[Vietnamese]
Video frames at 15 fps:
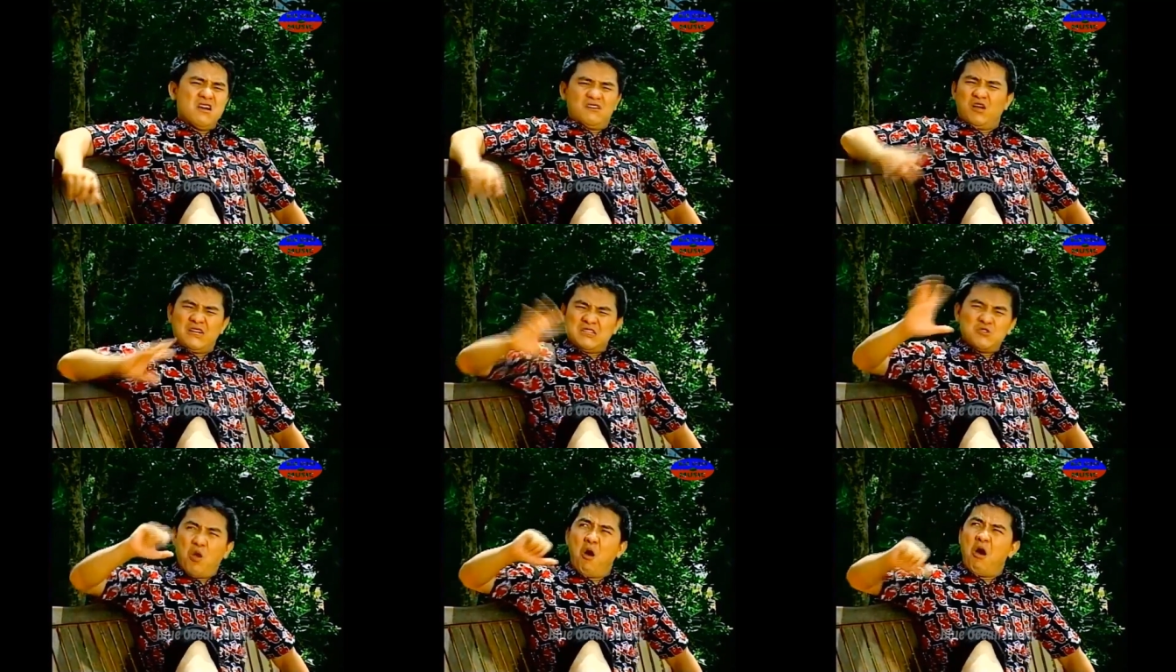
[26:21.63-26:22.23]
cứ
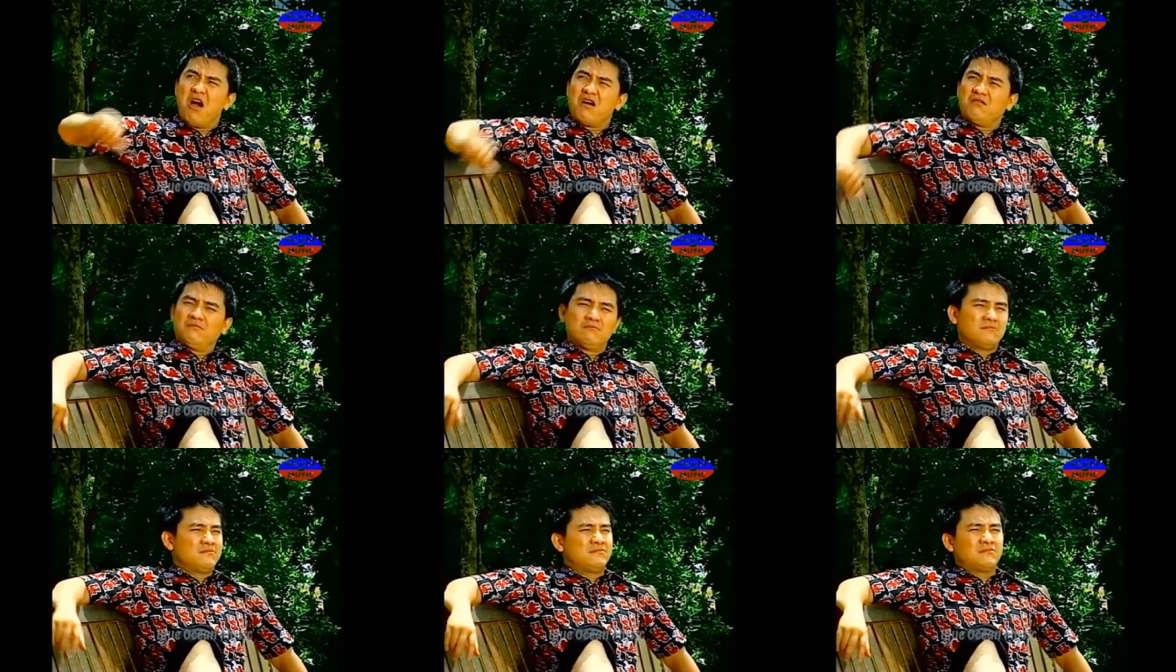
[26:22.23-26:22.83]
đứng đó
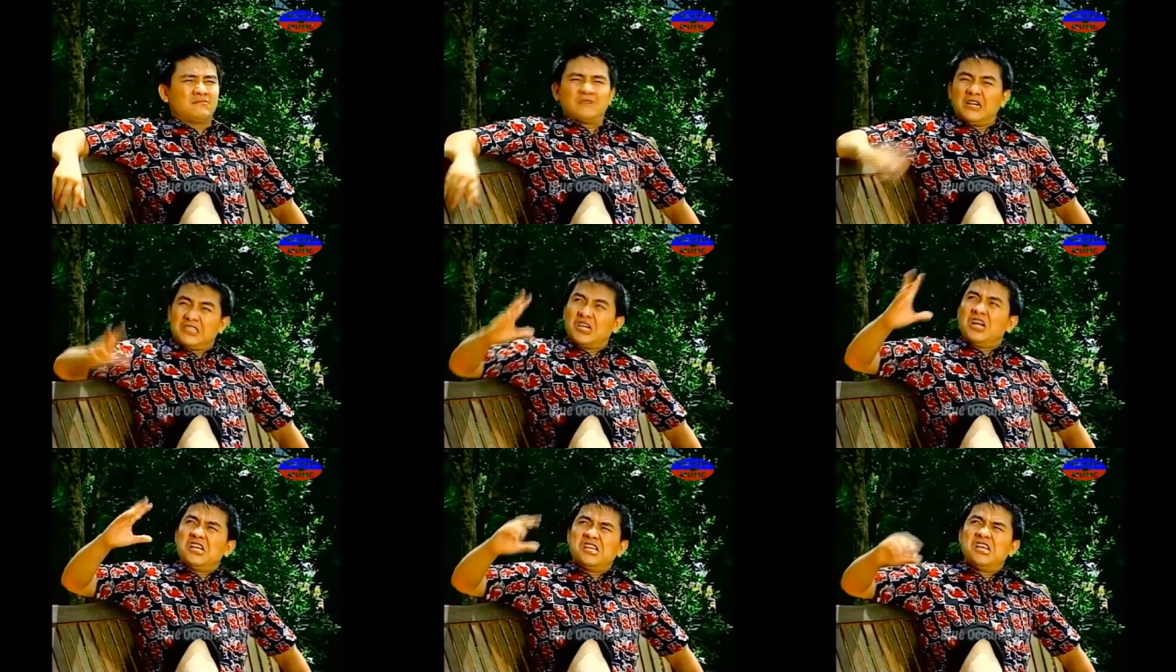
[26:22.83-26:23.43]
chân
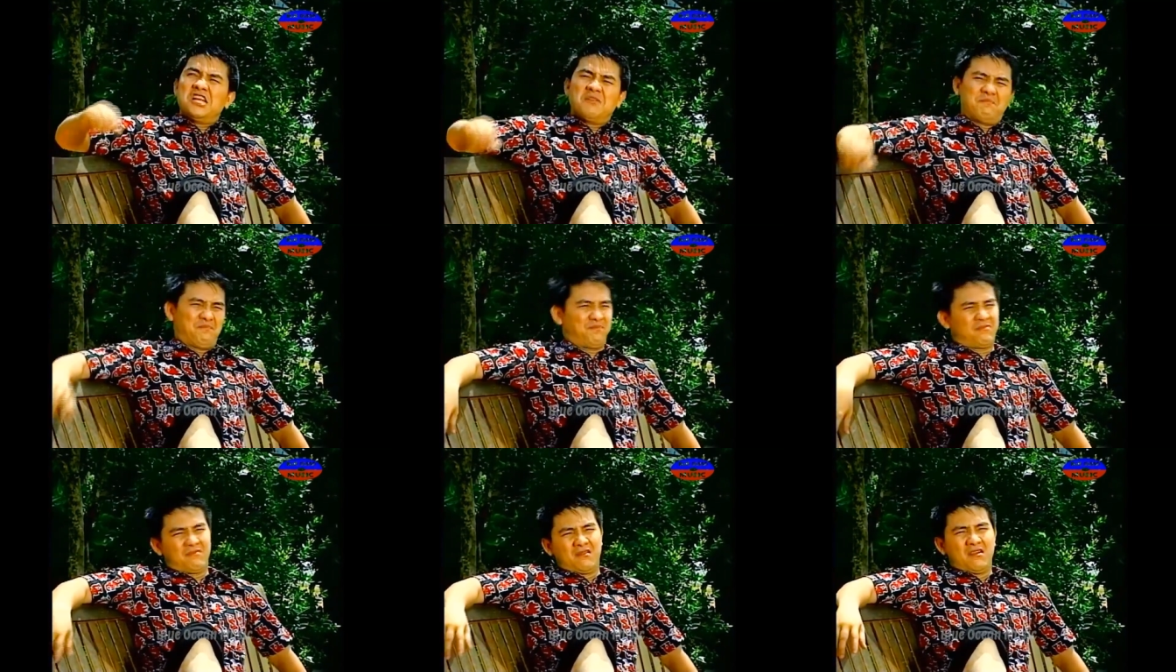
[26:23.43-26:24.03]
chân
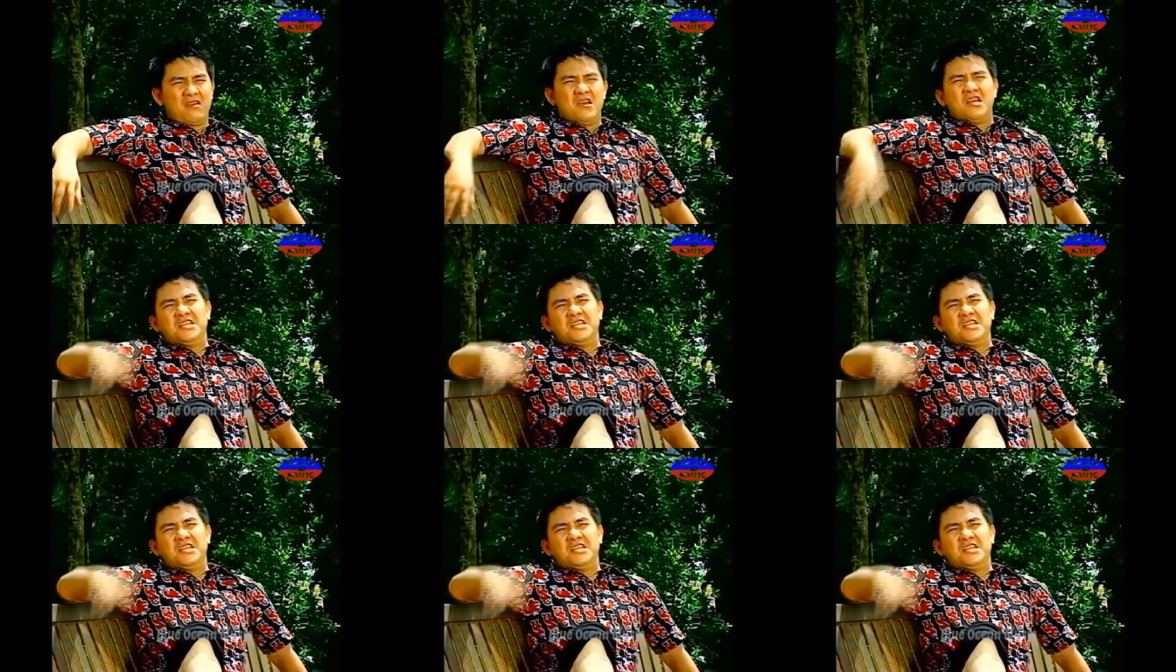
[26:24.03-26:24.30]
nhìn à,